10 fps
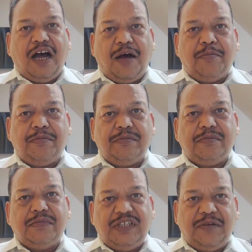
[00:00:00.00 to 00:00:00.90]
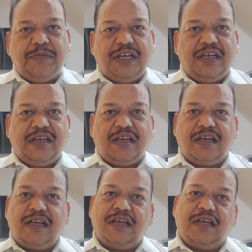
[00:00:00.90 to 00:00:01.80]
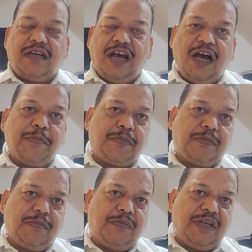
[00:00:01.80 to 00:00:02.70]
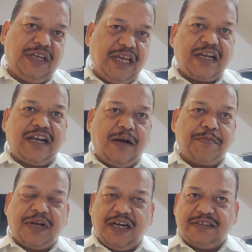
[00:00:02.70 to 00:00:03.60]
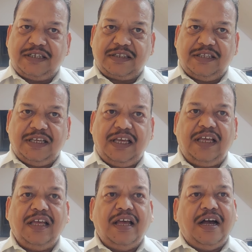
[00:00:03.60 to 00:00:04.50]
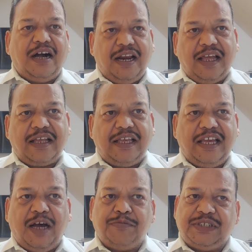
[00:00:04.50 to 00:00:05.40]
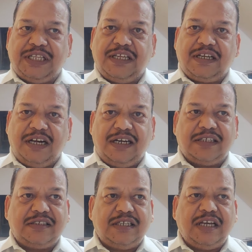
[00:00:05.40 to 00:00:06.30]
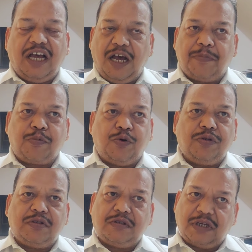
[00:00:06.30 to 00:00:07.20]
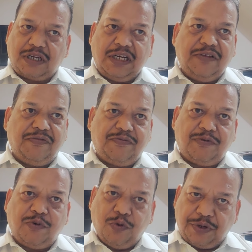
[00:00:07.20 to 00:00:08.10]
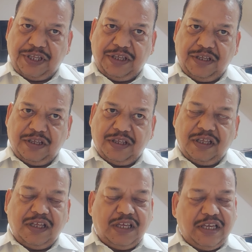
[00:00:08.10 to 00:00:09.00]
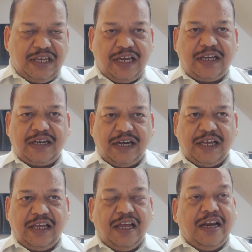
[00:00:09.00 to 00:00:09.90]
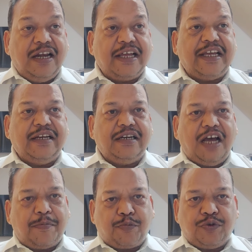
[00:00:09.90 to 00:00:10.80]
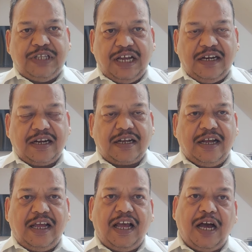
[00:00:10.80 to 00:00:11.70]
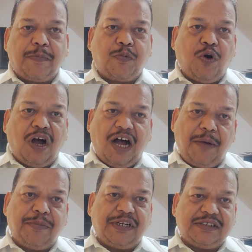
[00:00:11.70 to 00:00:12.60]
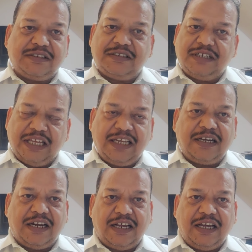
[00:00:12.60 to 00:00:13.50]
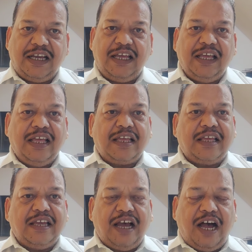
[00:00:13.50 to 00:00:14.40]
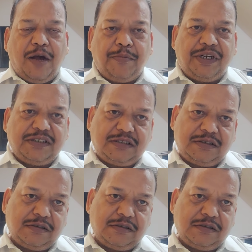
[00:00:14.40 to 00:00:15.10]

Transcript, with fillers: आम दिन में आप एक आम खा सकते हैं हालांकि आम ज़्यादा खाने से आपको तकलीफ होगी एक खाएं लेकिन आपको ध्यान न है आपको आम रस नहीं खाना है कि आम रस